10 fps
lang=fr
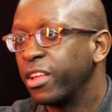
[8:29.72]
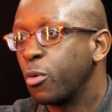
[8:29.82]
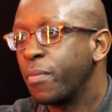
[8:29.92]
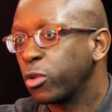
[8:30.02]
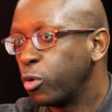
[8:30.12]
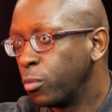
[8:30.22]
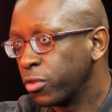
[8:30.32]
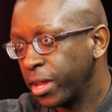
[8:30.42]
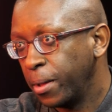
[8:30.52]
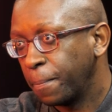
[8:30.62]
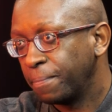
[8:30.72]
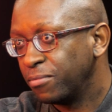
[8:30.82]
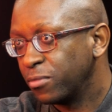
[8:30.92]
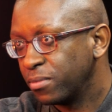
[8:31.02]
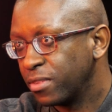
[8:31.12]
j'essaye de pas trop le montrer,
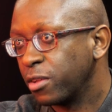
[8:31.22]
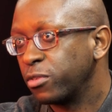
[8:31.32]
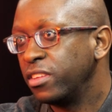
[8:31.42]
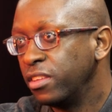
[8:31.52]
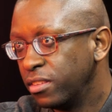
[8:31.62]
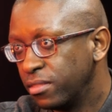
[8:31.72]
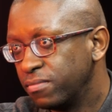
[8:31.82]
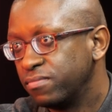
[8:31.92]
ça aussi.